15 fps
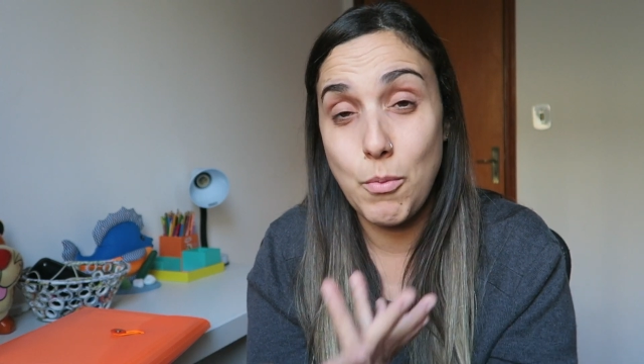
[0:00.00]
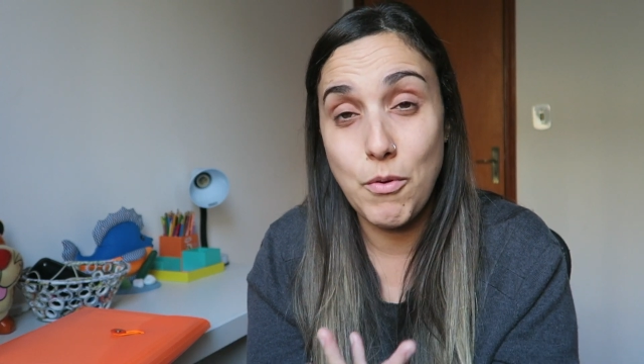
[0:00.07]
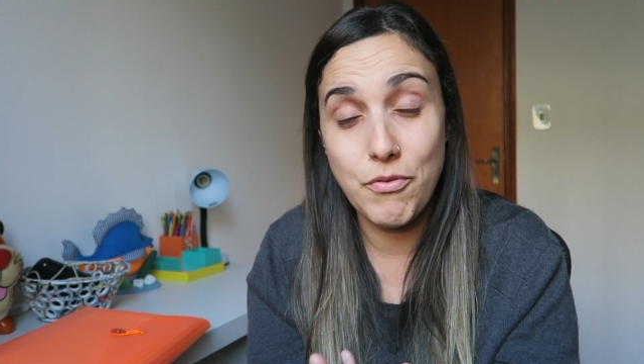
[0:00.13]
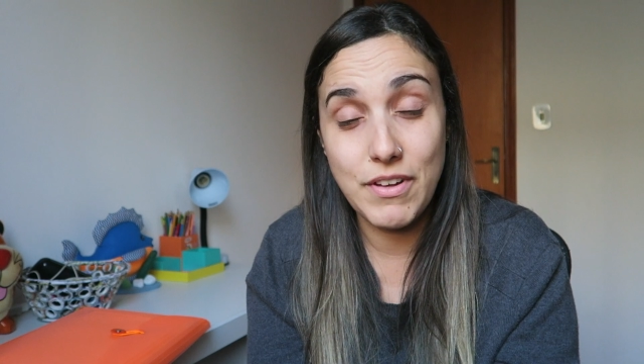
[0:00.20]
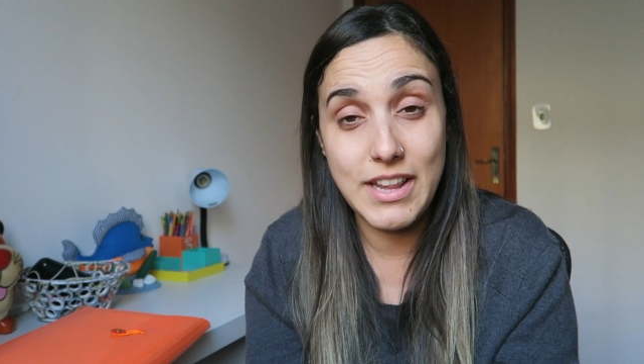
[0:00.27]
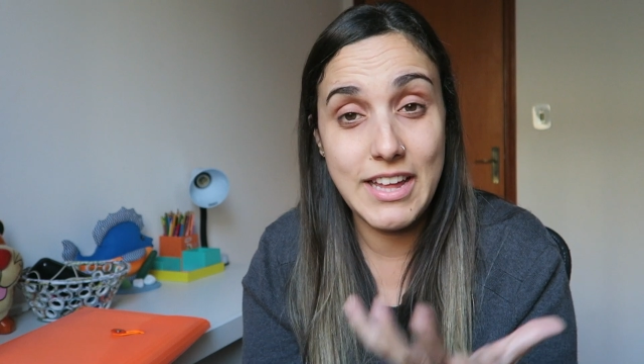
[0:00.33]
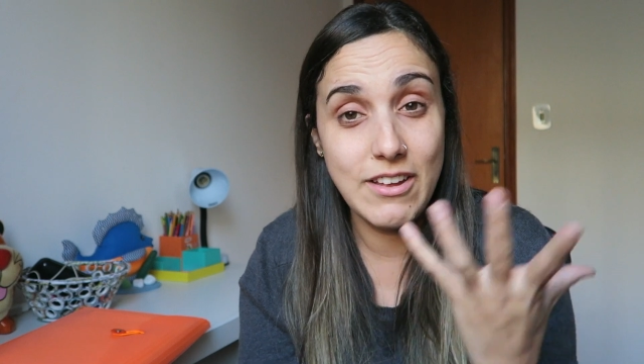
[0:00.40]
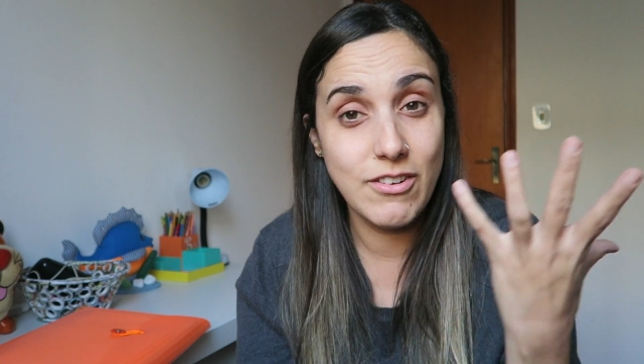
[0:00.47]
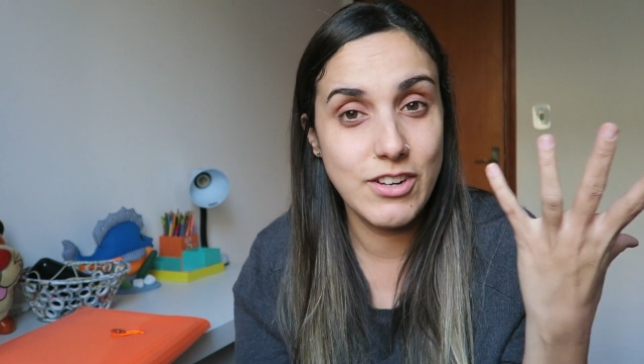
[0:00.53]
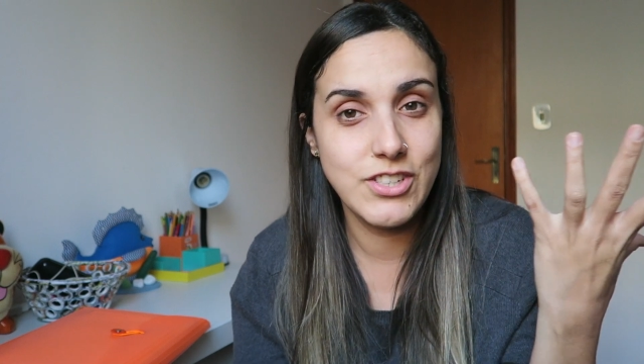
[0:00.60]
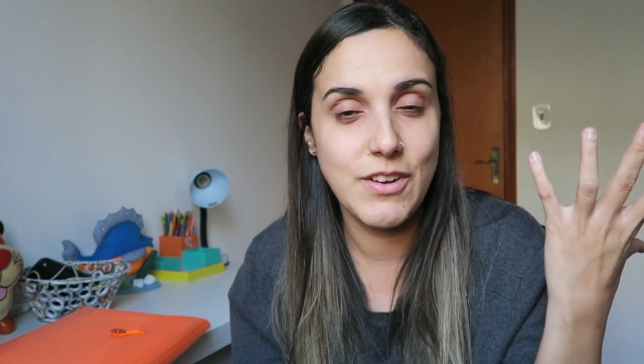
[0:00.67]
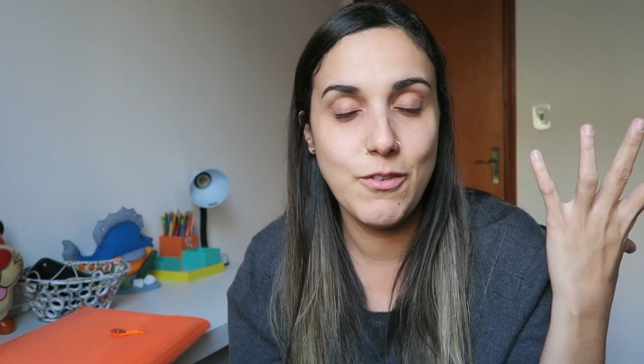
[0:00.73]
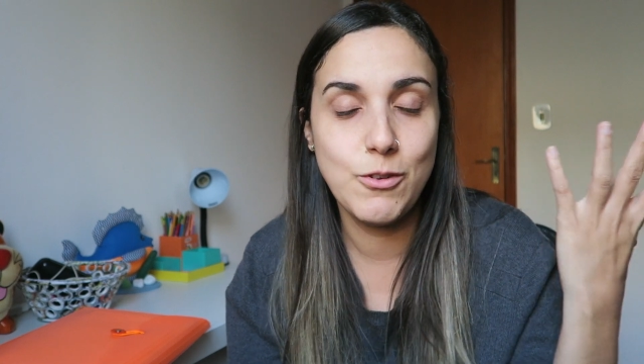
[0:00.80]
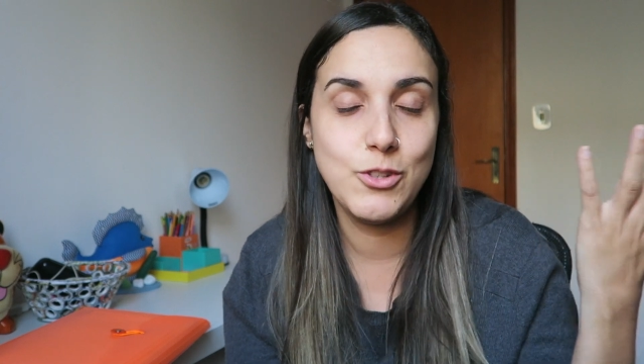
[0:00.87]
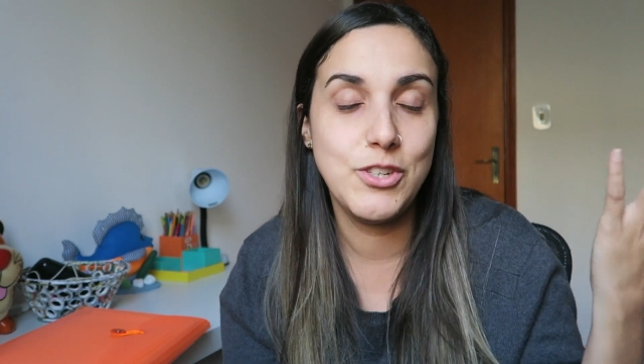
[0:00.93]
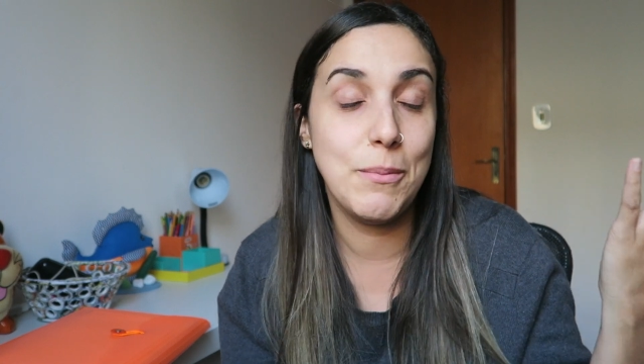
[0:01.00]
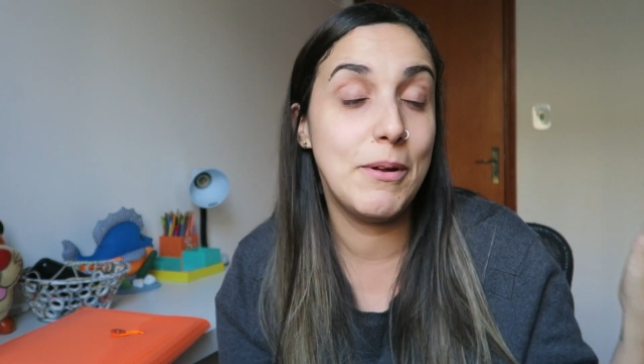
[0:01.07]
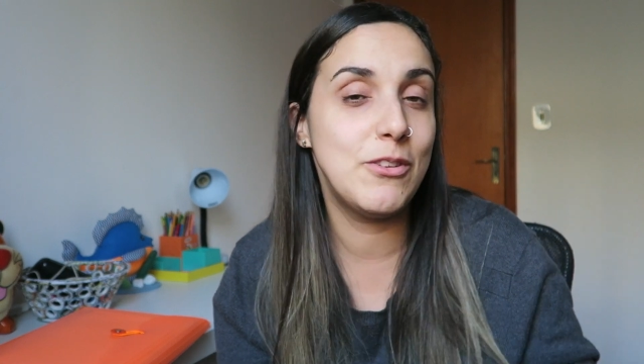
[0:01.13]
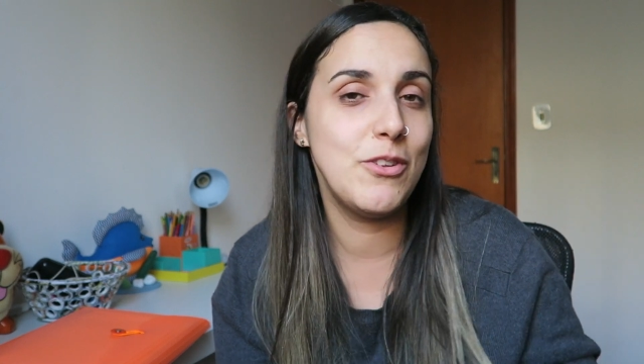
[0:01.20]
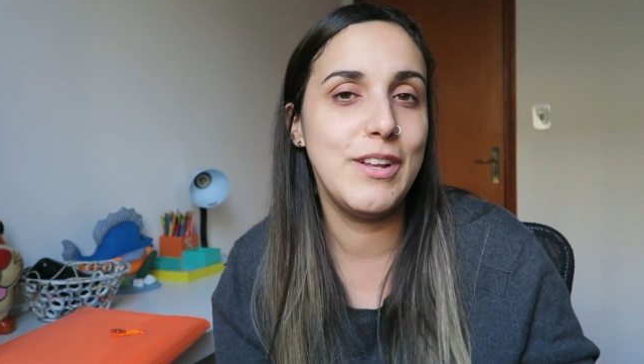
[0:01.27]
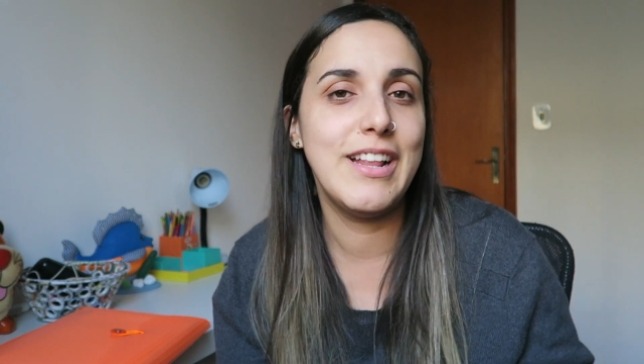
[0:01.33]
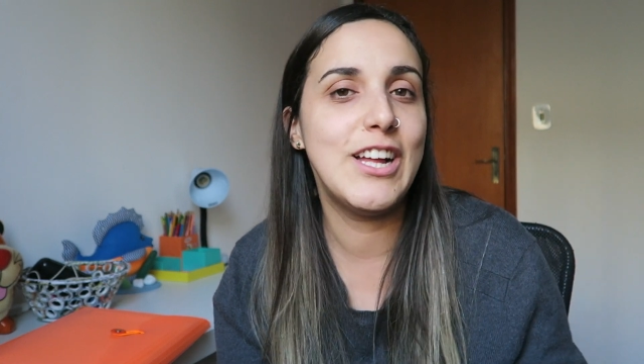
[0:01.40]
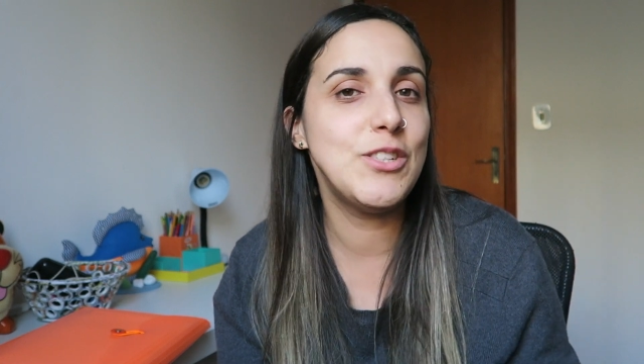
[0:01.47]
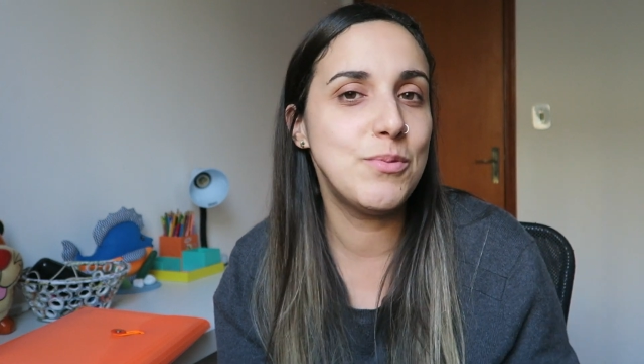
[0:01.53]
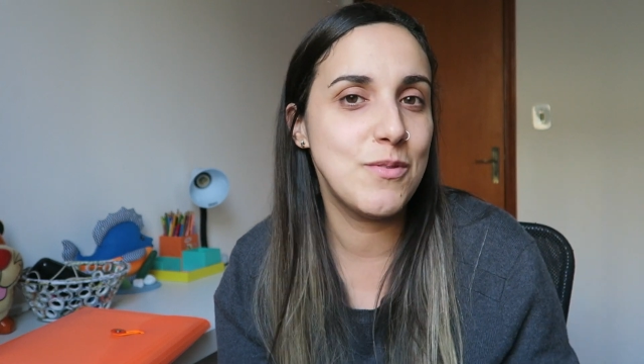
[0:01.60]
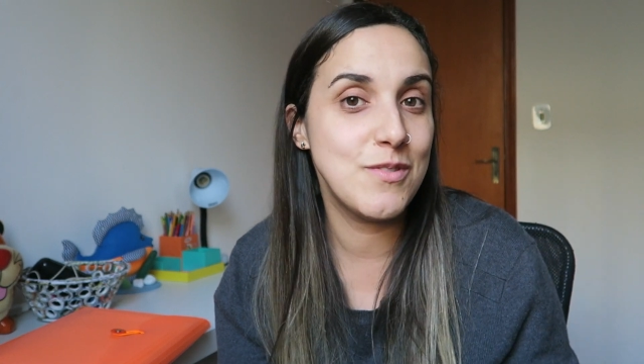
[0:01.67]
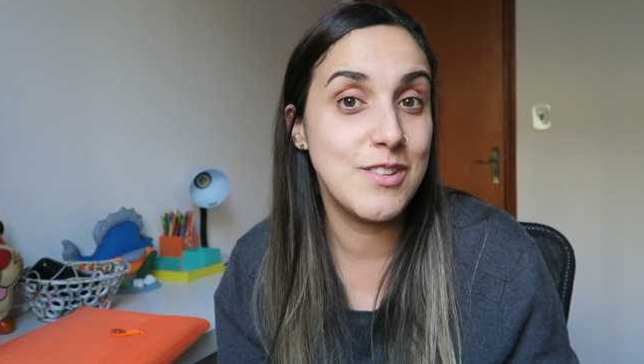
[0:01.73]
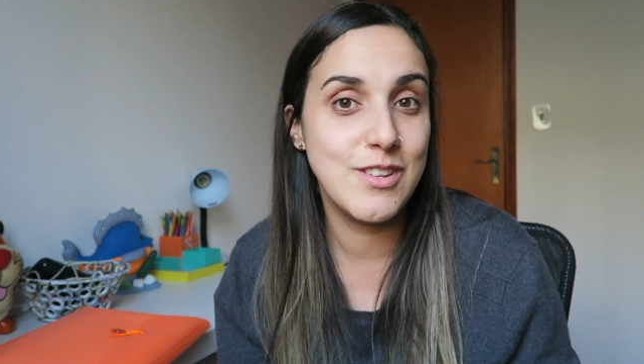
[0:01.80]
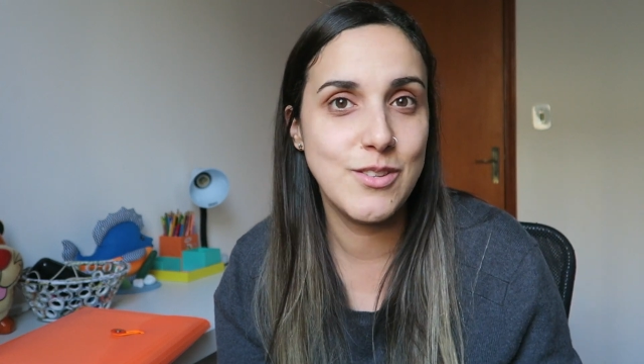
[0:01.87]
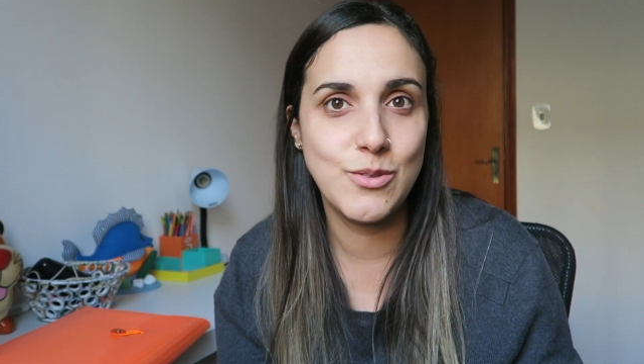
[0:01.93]
como eu falei, eu não achava que eu tinha maturidade para
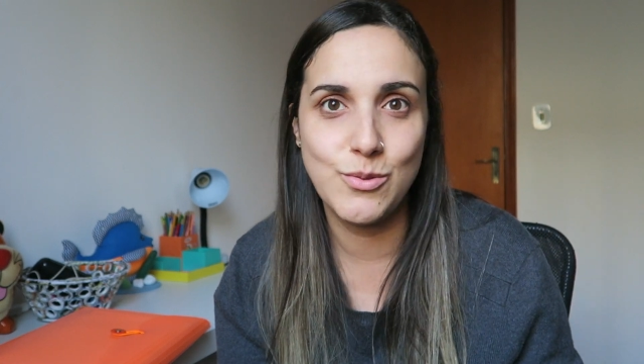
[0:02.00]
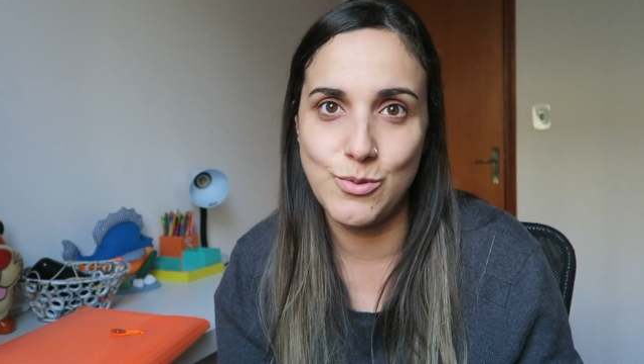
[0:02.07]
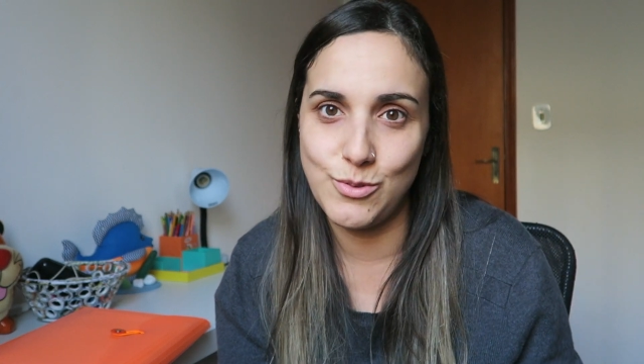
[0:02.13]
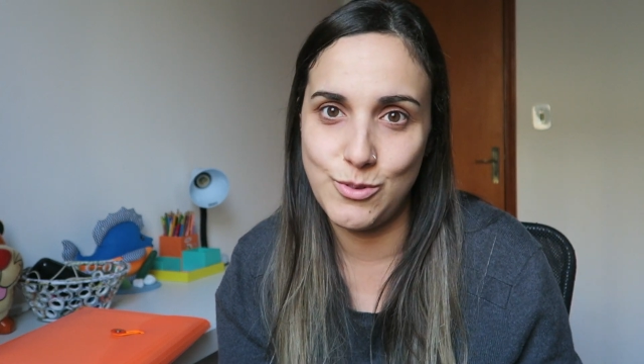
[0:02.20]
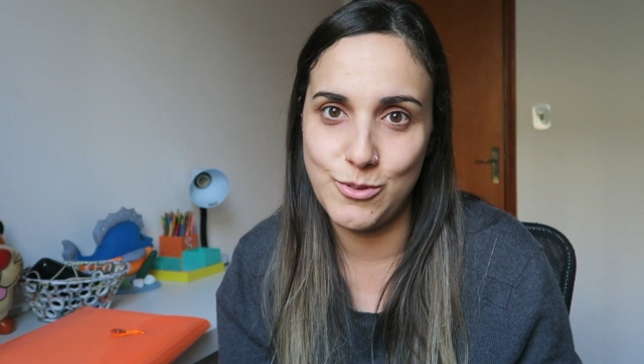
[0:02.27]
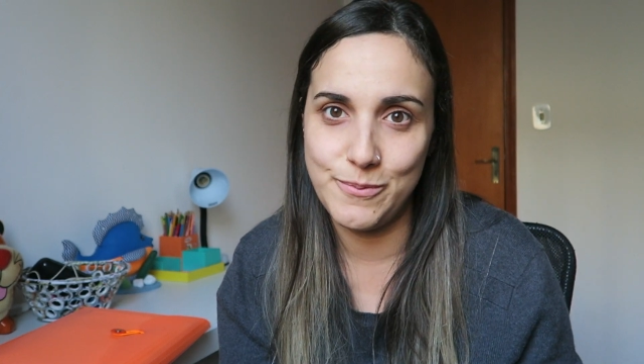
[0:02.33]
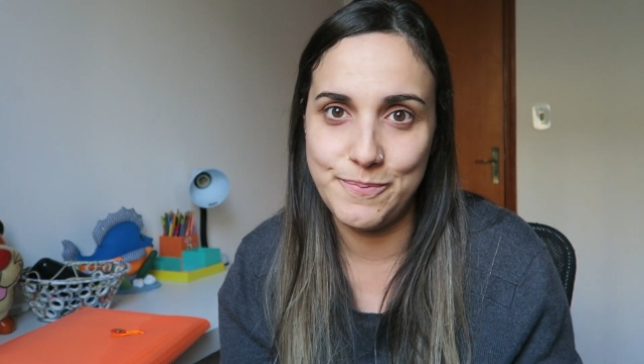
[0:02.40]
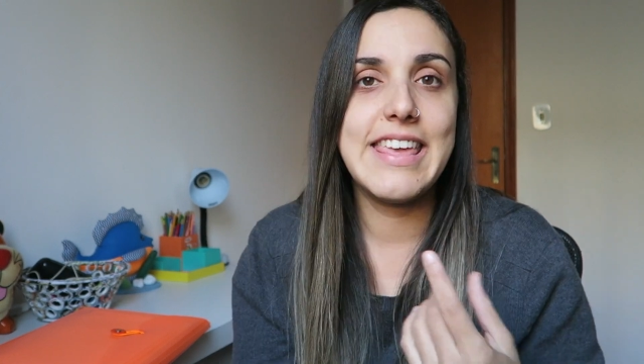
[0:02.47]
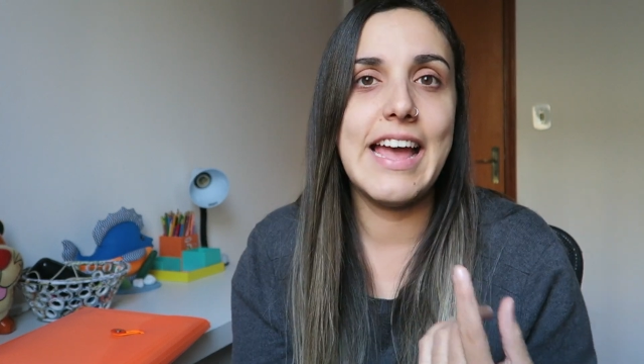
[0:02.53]
fazer esse curso.